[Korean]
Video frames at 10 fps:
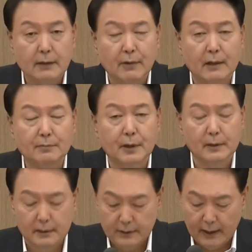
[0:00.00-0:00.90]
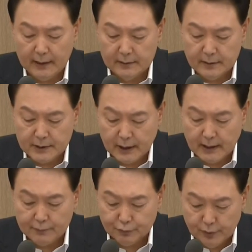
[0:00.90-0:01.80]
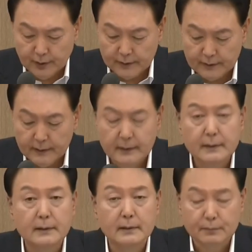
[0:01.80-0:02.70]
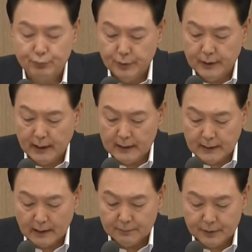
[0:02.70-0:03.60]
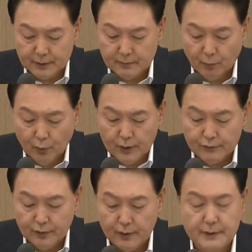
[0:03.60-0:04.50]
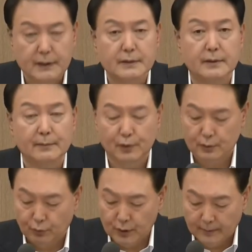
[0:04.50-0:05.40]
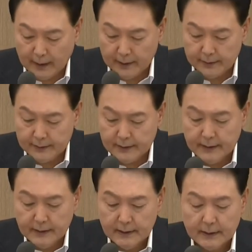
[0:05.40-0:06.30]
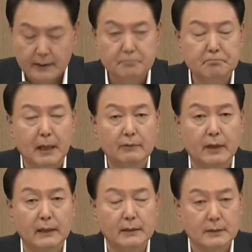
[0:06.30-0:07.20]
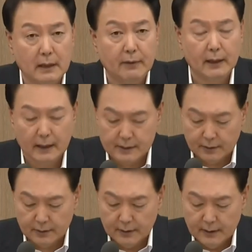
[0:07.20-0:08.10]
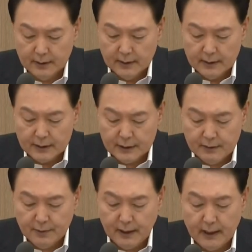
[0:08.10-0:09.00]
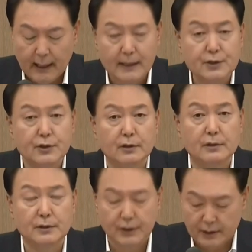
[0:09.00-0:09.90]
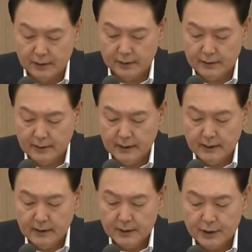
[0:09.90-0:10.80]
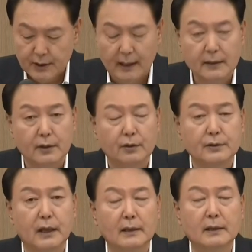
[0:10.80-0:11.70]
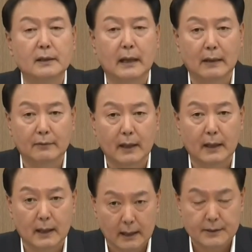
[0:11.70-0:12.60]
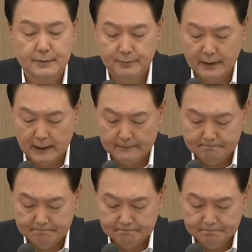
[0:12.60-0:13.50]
상황별 대응 제압 훈련, VR 장비 등 모의 훈련 시스템을 도입하여 긴박한 상황에서 시민의 안전을 지키는 치안 역량을 강화하겠습니다.